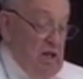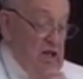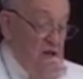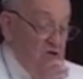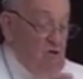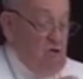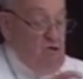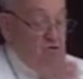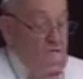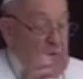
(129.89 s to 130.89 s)
đã mặc
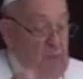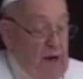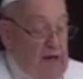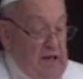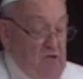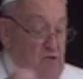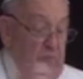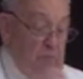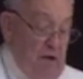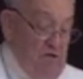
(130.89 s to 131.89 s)
khải cho họ một điều
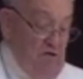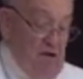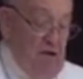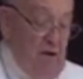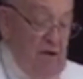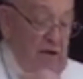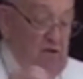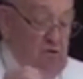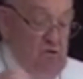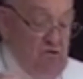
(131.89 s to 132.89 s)
quan trọng hơn
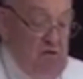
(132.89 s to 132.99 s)
nhiều